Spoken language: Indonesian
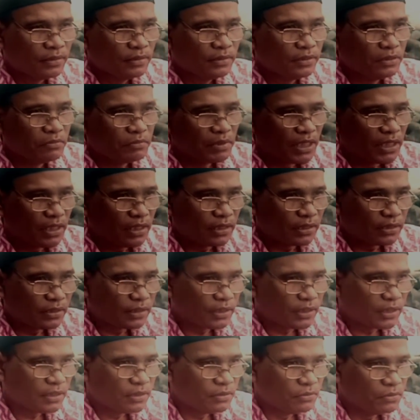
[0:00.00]
dimana
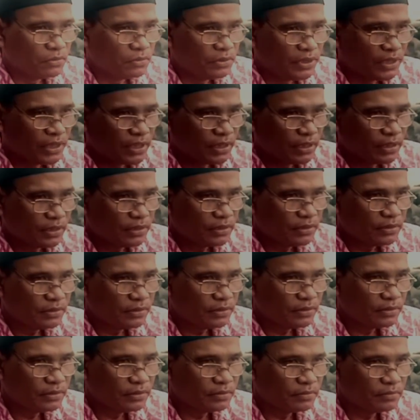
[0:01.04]
kita dulunya
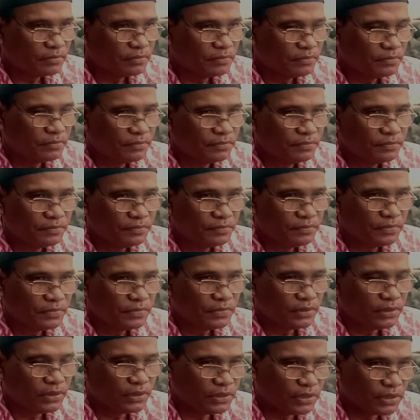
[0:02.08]

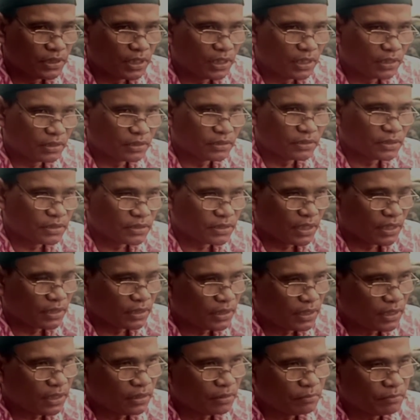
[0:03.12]
di jalan
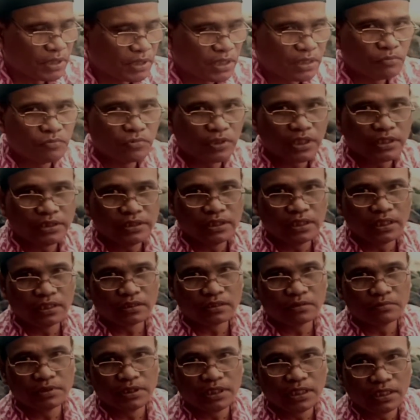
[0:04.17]
kesesatan menemukan jalan
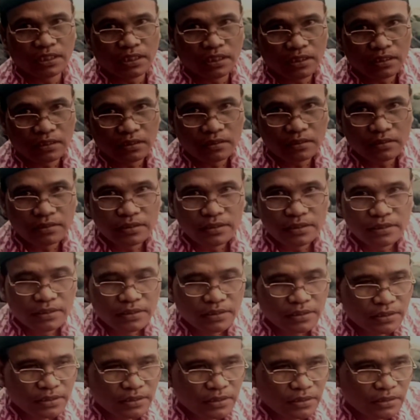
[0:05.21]
kebenaran
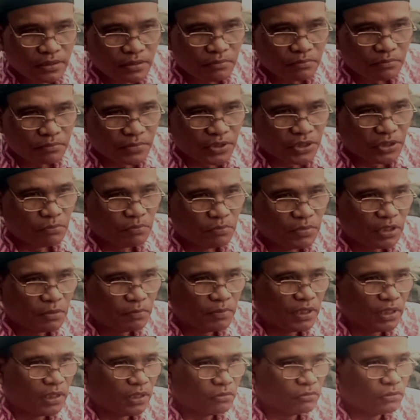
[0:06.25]
menyembah
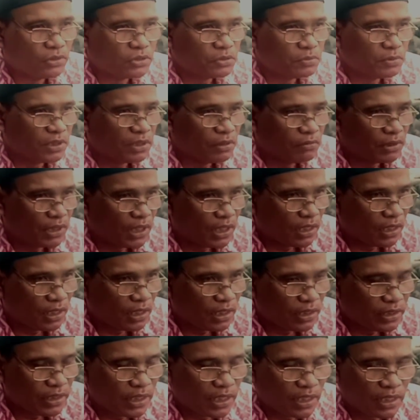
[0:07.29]
pada Allah Subhanahu wa
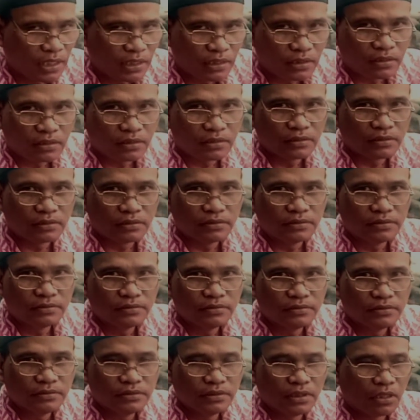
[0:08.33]
taala yang hak
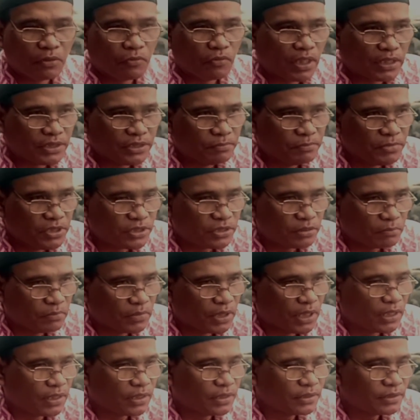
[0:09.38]
yang wajib
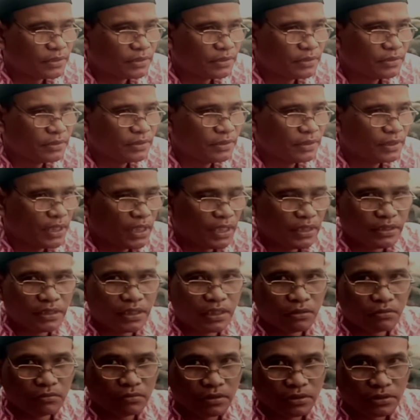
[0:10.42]
disembah
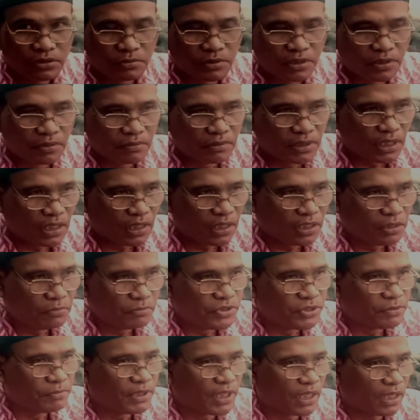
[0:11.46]
hanya Allah Subhanahu wa taala yang
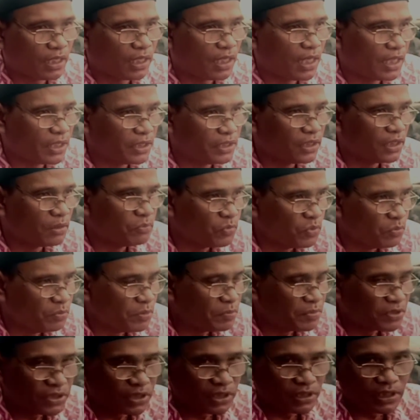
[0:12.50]
menciptakan langit dan bumi
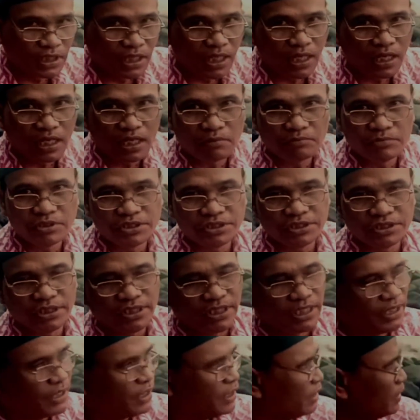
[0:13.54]
beserta alam
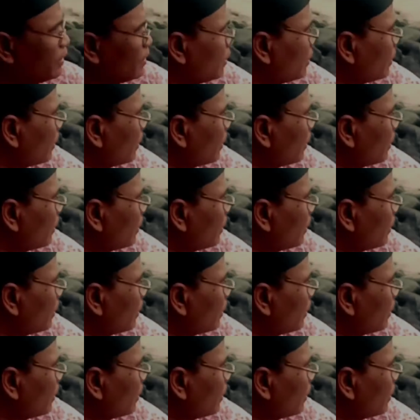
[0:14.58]
isinya ini